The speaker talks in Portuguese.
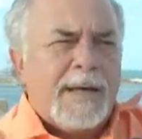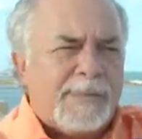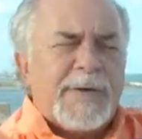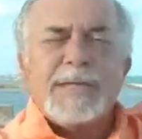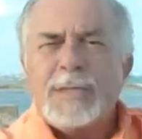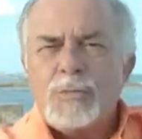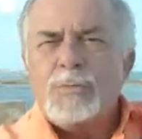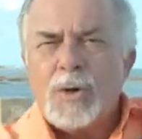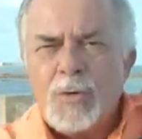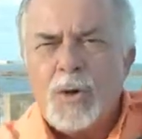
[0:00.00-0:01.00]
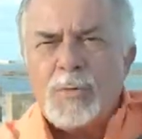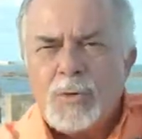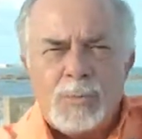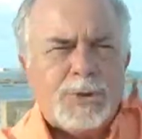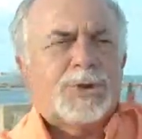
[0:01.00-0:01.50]
referendando o meu nome,
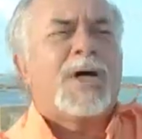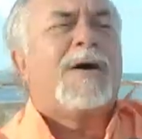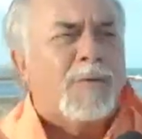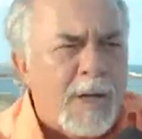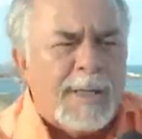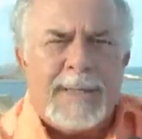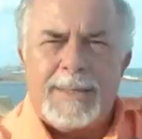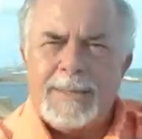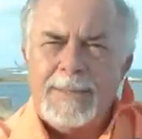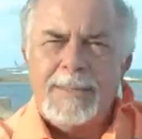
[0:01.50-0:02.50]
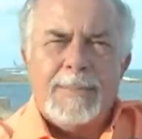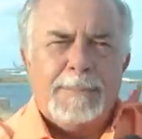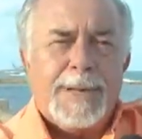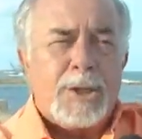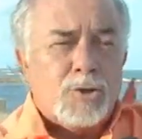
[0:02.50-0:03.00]
como estavam ali
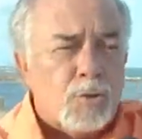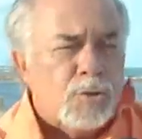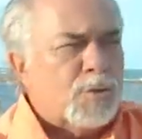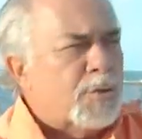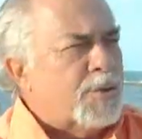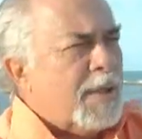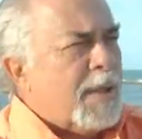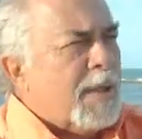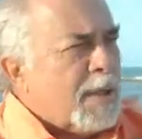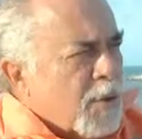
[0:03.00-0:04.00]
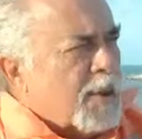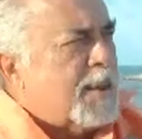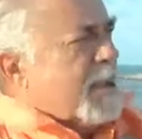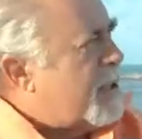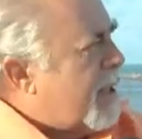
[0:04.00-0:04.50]
para juntos
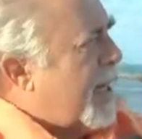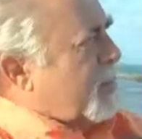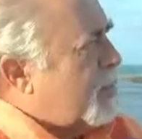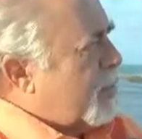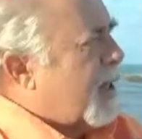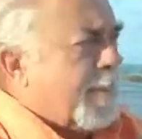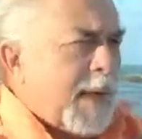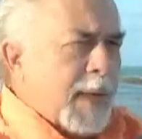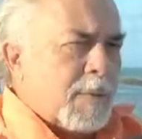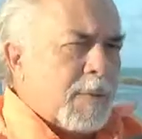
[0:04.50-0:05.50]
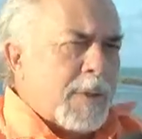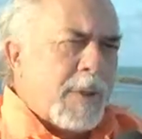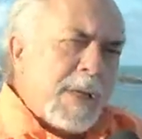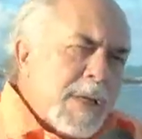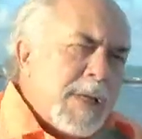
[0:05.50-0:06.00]
nós iniciarmos um trabalho.
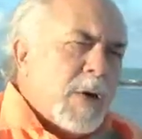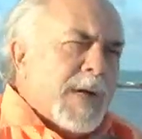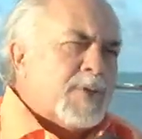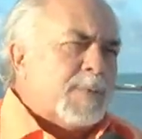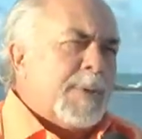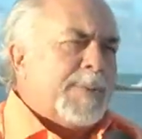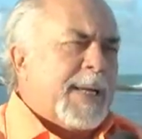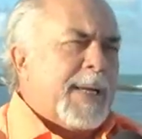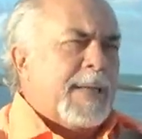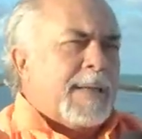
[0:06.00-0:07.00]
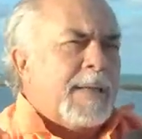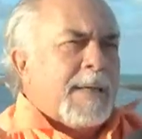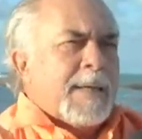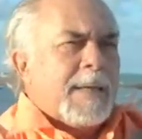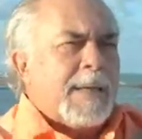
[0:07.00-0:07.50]
E eu resumi para ele
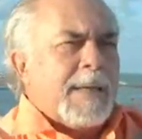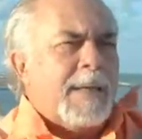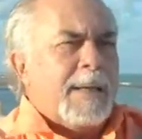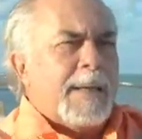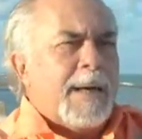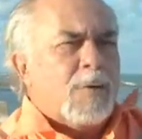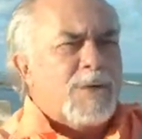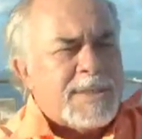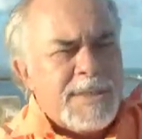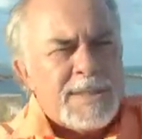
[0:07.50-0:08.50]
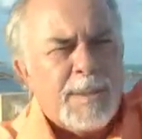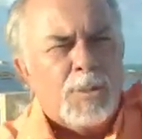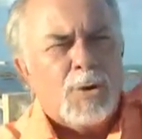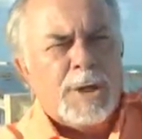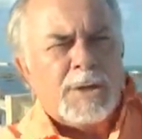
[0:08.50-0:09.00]
que a coincidência
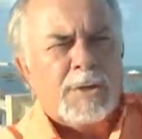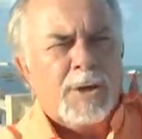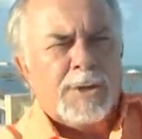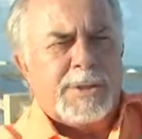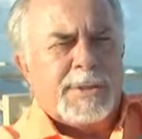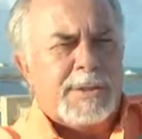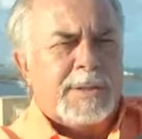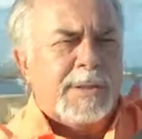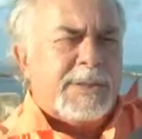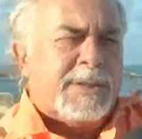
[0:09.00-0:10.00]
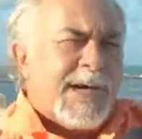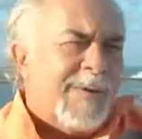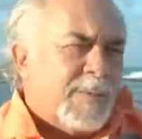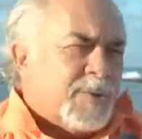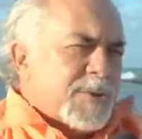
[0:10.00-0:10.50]
boa de nós
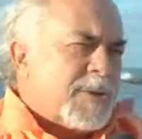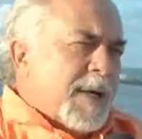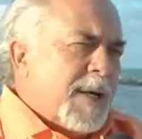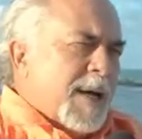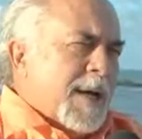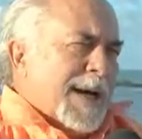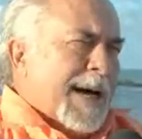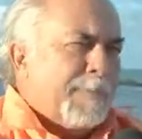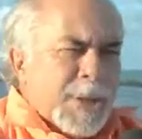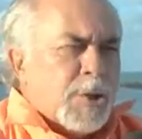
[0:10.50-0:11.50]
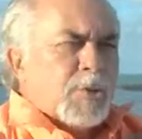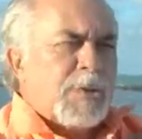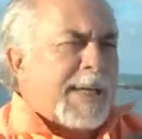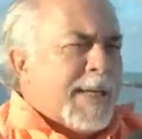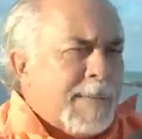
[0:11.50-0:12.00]
estávamos abrindo
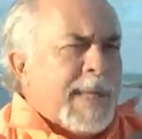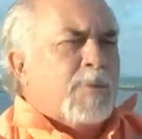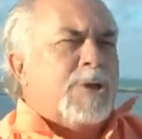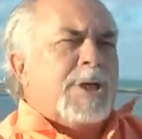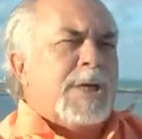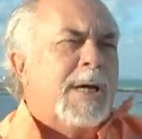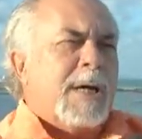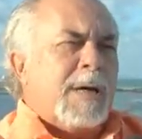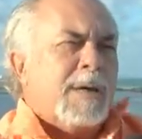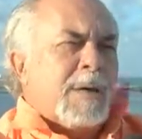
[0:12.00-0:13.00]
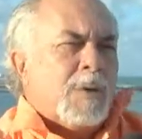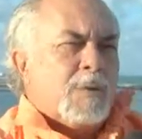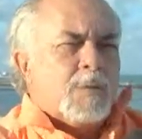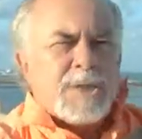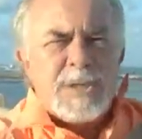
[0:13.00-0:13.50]
naquele mesmo dia
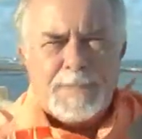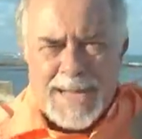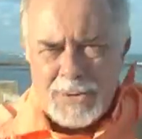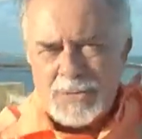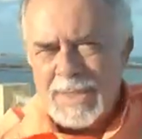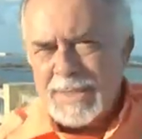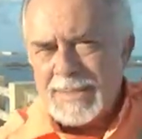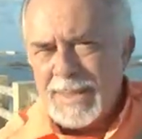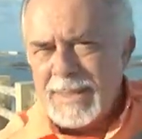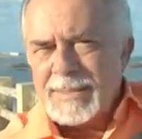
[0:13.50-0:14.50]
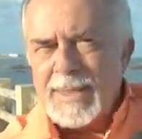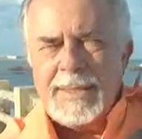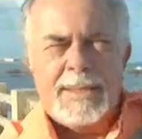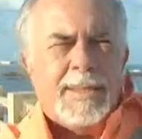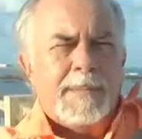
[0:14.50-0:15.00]
um espaço dentro da
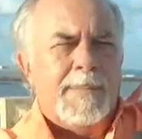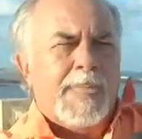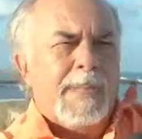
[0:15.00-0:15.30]
secretaria